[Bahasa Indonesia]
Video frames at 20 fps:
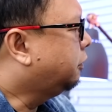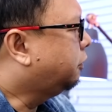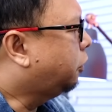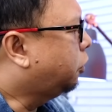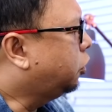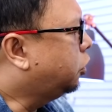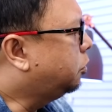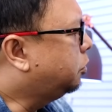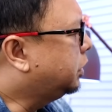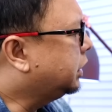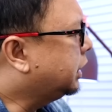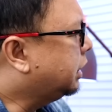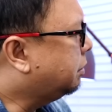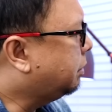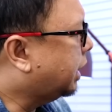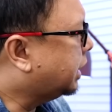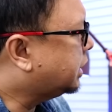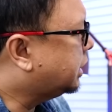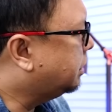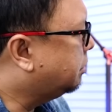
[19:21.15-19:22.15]
Volumenya
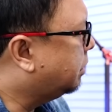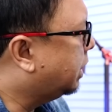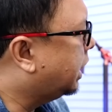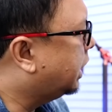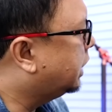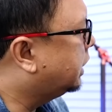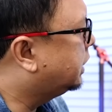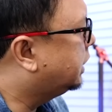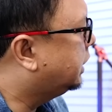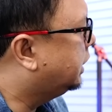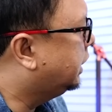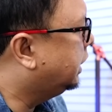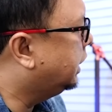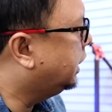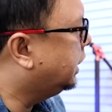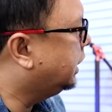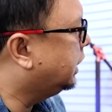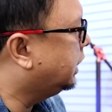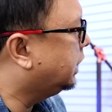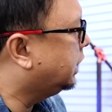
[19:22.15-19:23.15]
maksimal
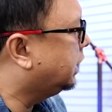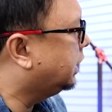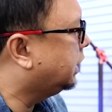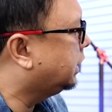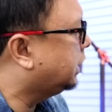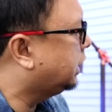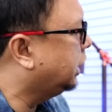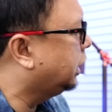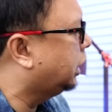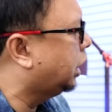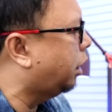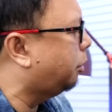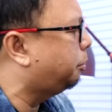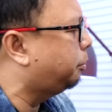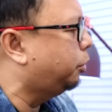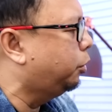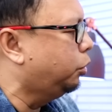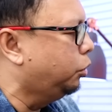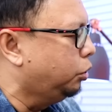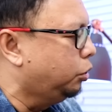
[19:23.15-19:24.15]
di 30
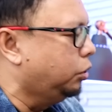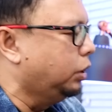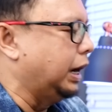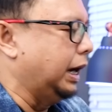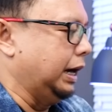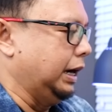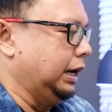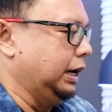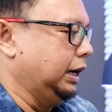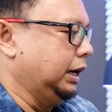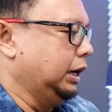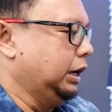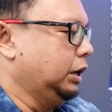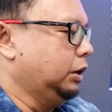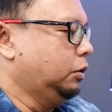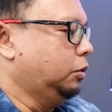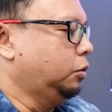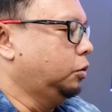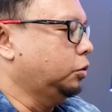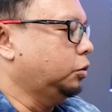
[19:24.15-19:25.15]
lah
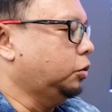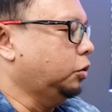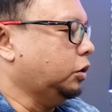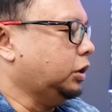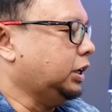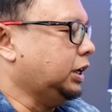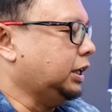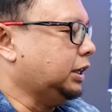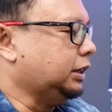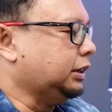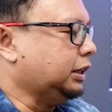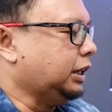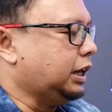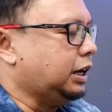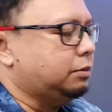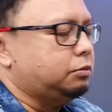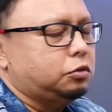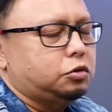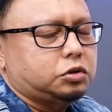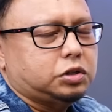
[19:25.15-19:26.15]
untuk
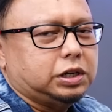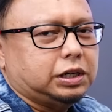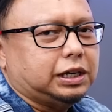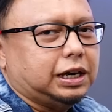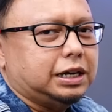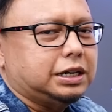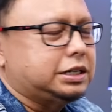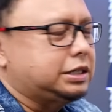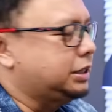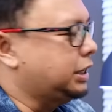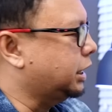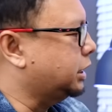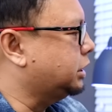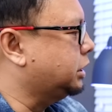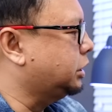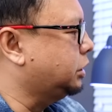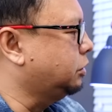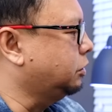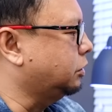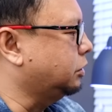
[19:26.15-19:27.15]
nyetel musik yang
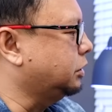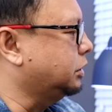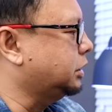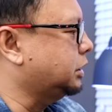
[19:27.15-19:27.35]
jedak-jeduk.